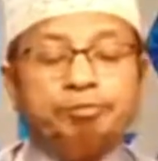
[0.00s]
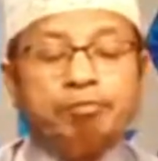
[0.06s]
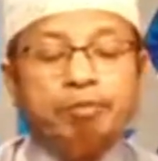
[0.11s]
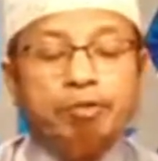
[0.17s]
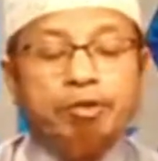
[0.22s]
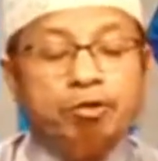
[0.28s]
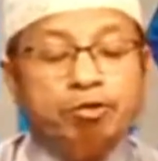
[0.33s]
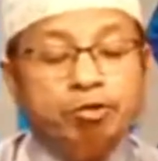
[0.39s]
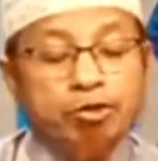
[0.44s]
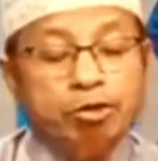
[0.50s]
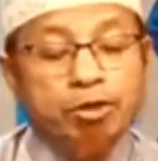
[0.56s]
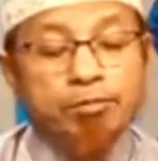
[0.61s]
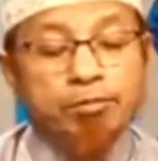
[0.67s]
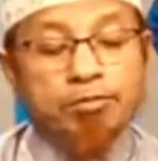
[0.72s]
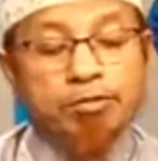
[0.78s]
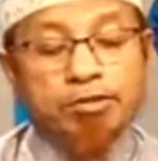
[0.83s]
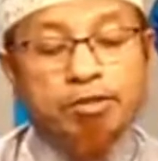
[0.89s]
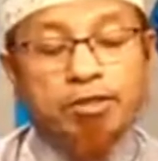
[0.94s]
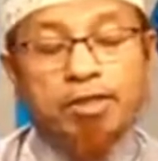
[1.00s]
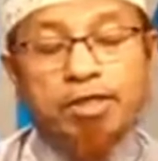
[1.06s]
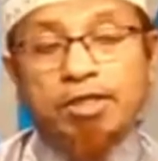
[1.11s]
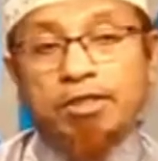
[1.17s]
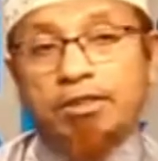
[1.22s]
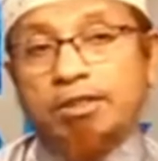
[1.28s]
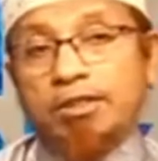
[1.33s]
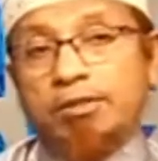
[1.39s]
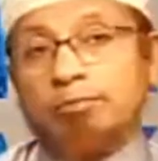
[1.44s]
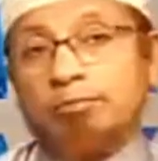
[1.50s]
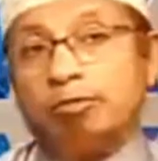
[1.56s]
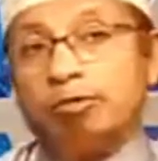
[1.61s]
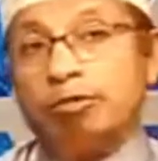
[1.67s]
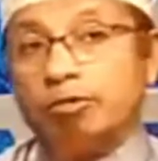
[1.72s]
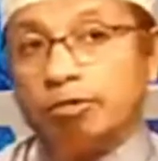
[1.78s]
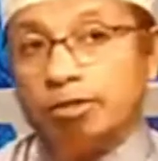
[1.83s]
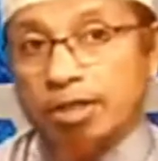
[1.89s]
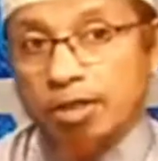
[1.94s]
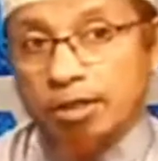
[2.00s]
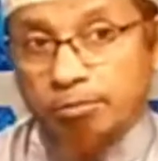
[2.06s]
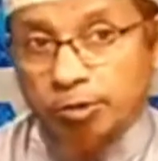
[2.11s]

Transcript: অতএব সালাতের বৈধতা